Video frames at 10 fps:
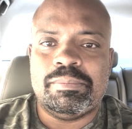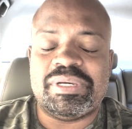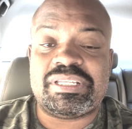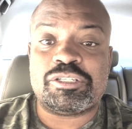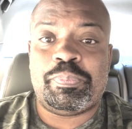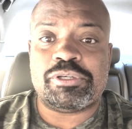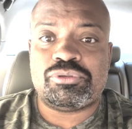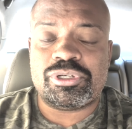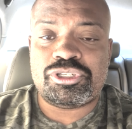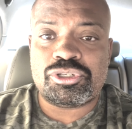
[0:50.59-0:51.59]
Mas as
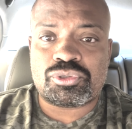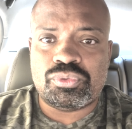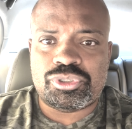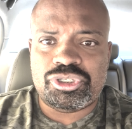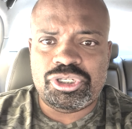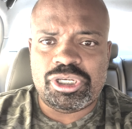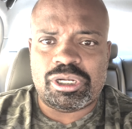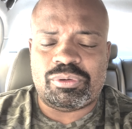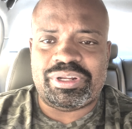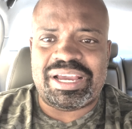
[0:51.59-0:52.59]
pessoas
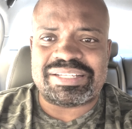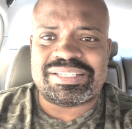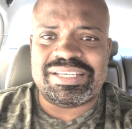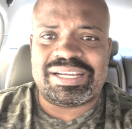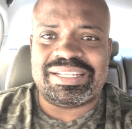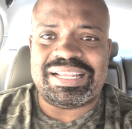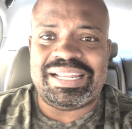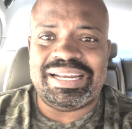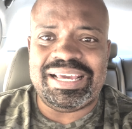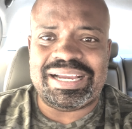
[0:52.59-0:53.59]
discutiram né, acerca da
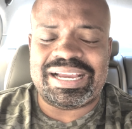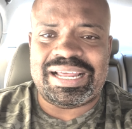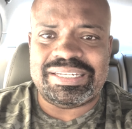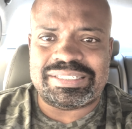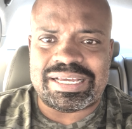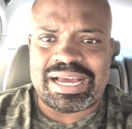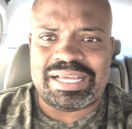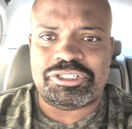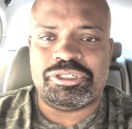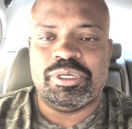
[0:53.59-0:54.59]

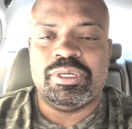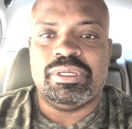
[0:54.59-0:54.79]
legalidade